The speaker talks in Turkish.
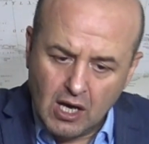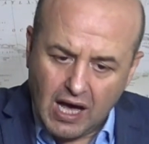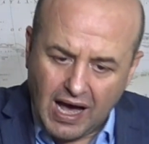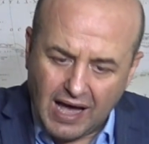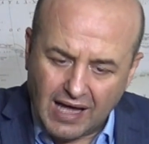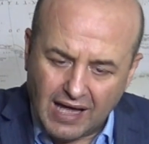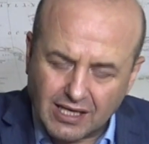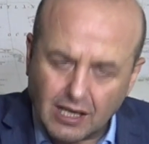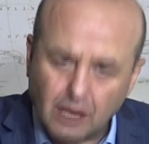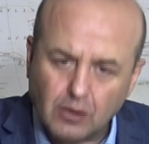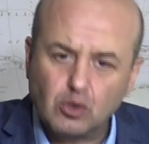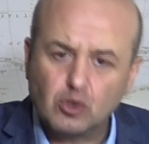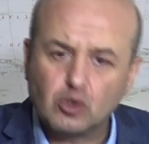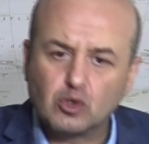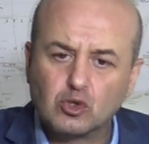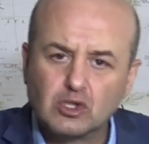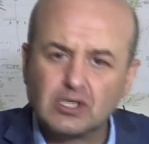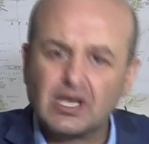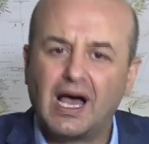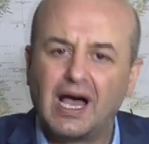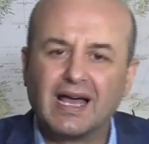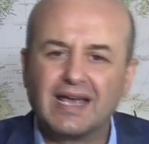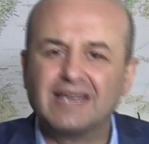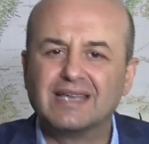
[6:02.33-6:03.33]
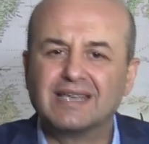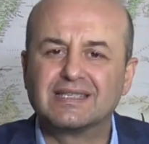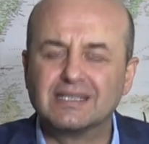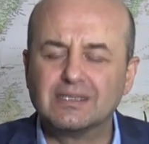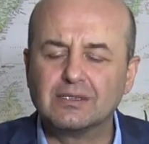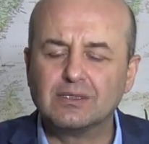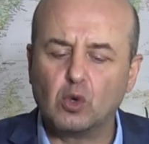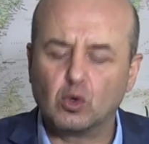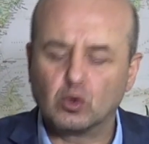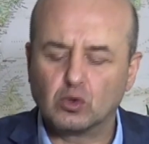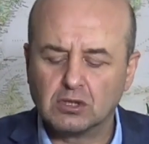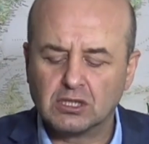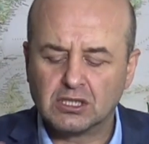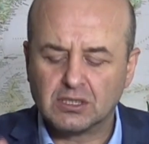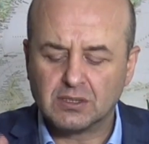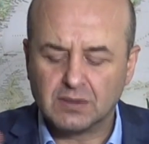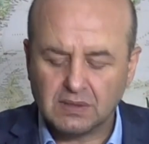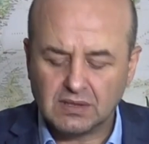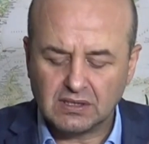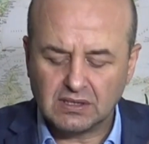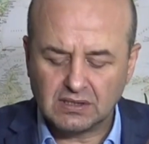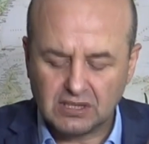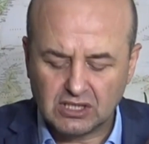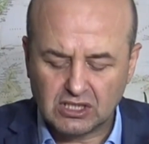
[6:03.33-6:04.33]
Atatürk sayesinde o dış,
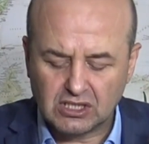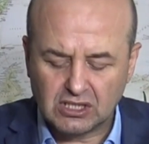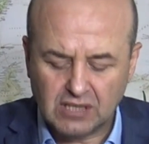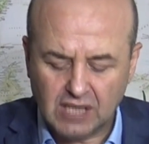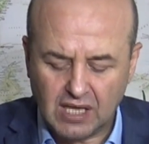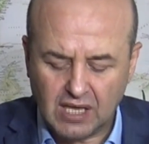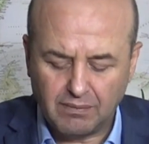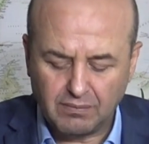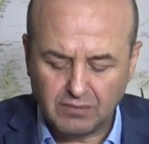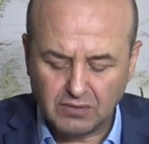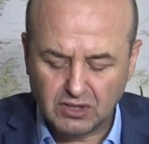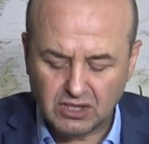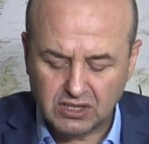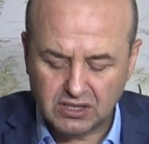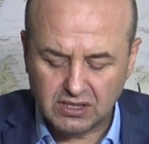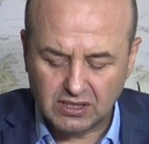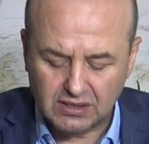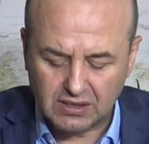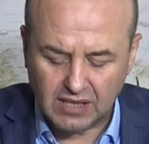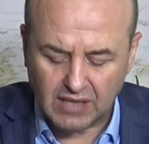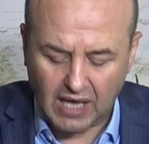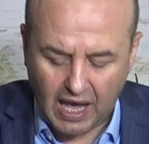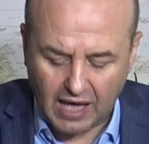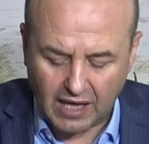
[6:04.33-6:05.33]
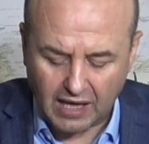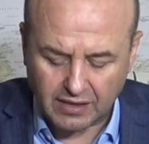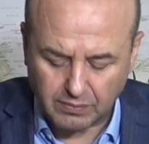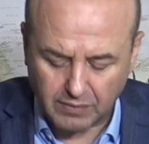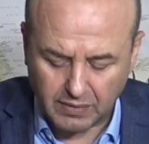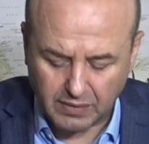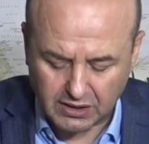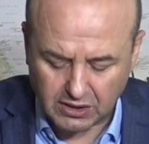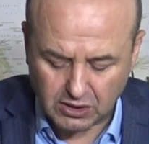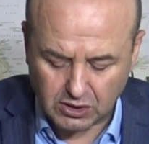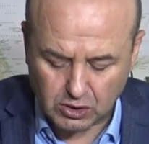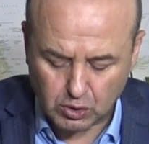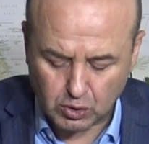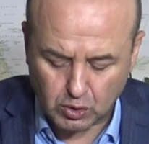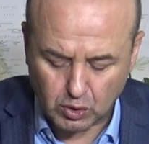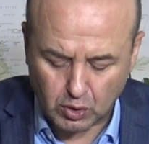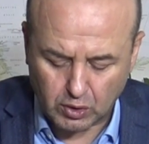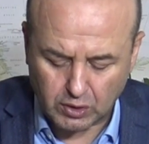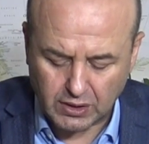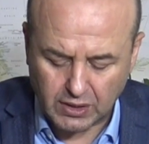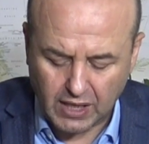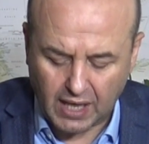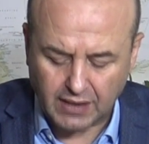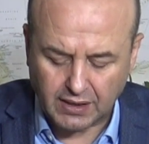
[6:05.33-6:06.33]
dışlanmışlığını atmak
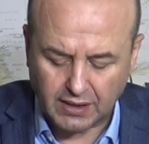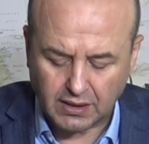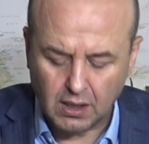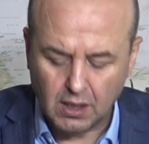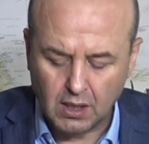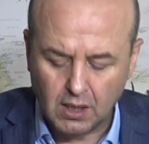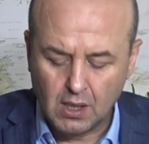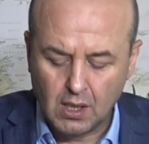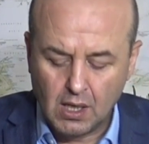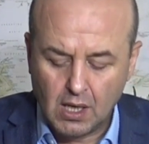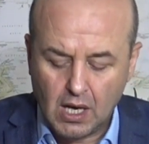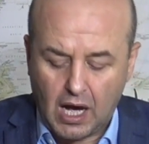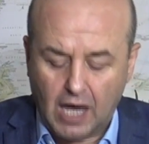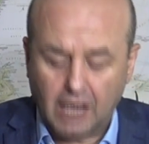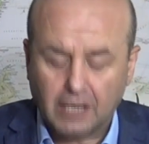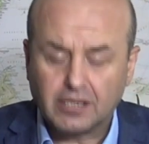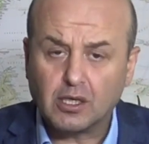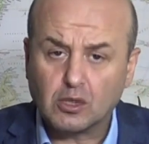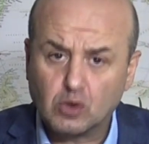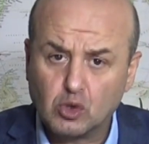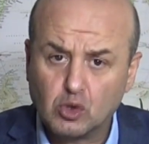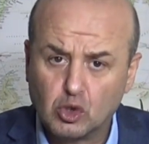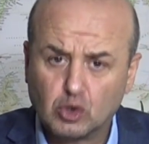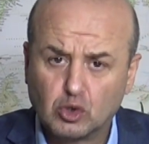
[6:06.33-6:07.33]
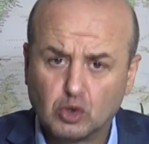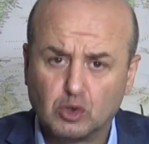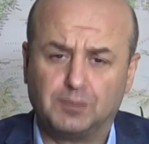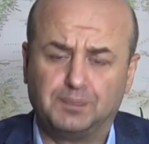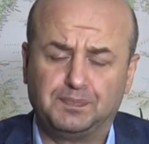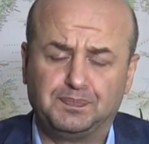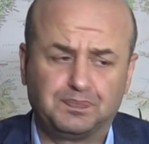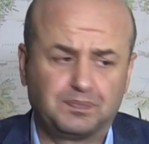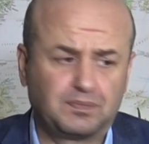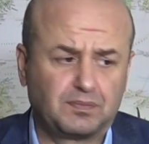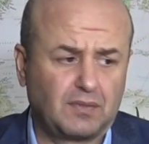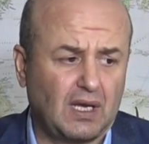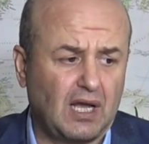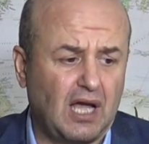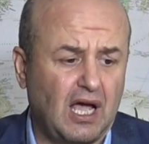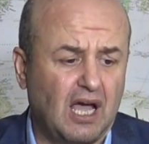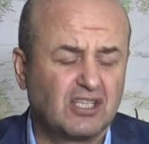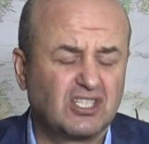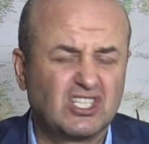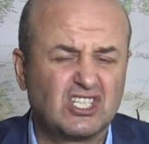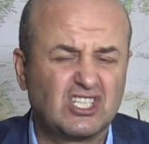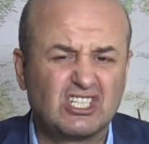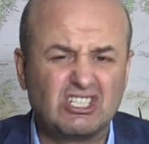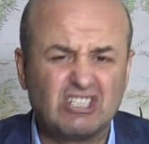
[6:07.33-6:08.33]
istiyor yani. Atatürk
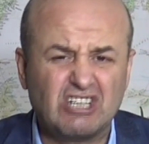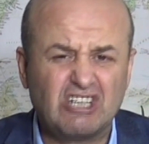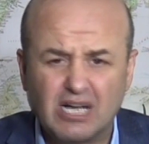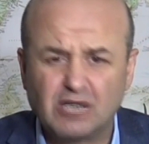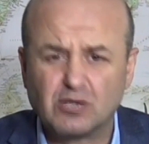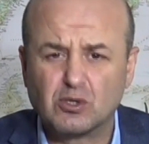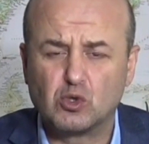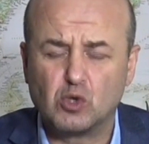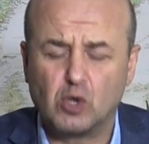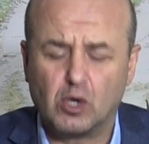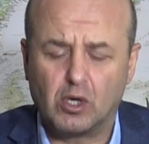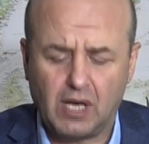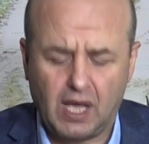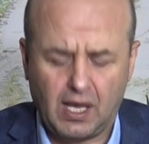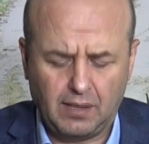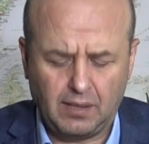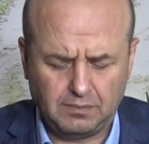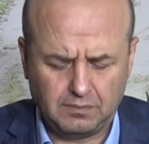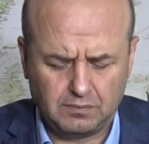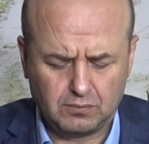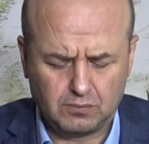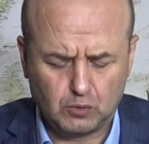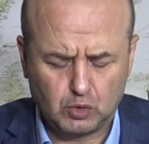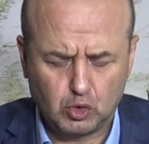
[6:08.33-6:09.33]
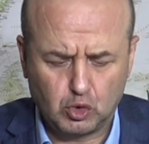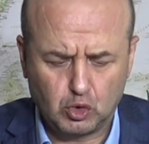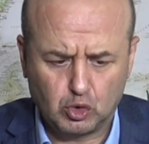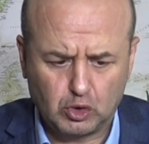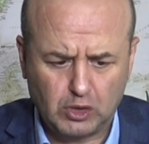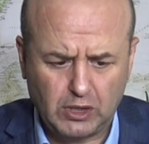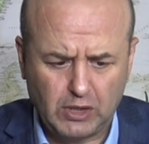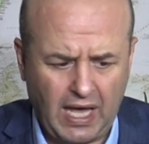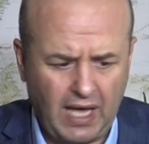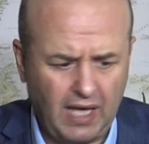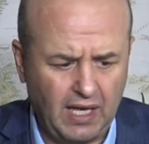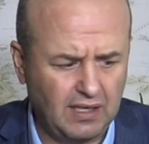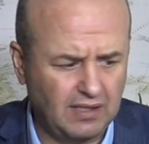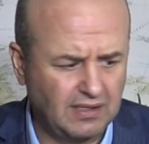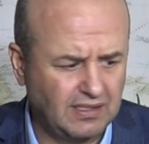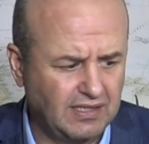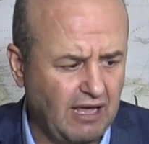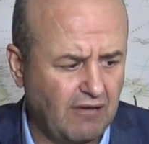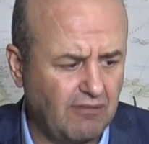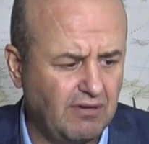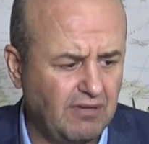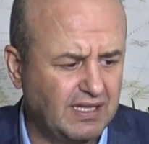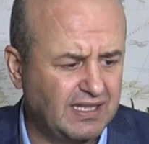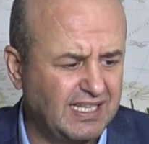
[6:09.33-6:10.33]
asırlar sonra Türkiye
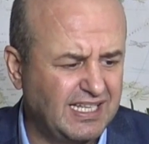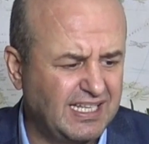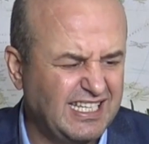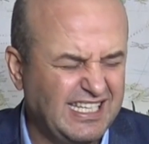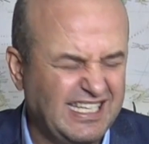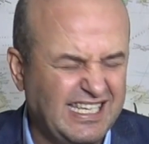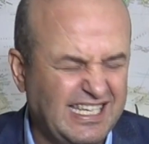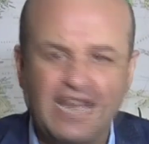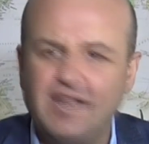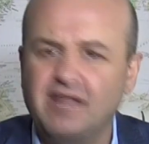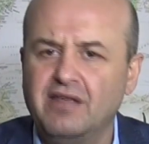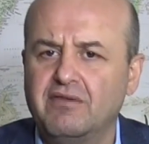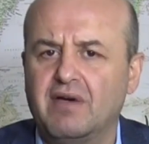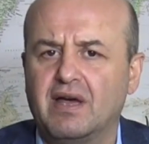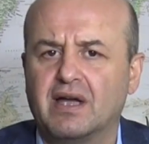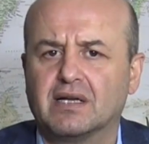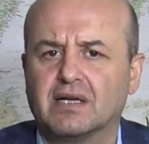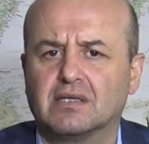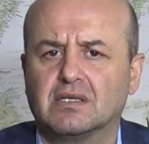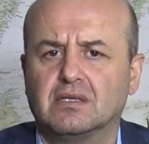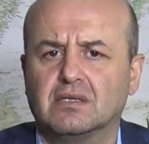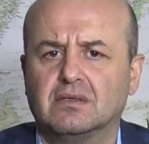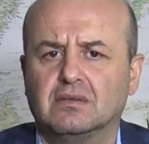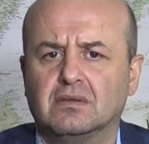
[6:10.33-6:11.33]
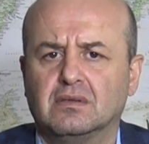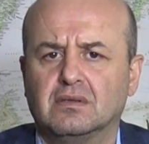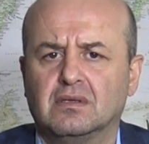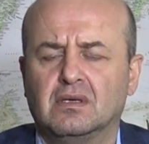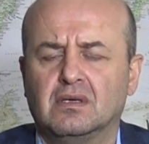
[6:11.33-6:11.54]
devletini geri verdi.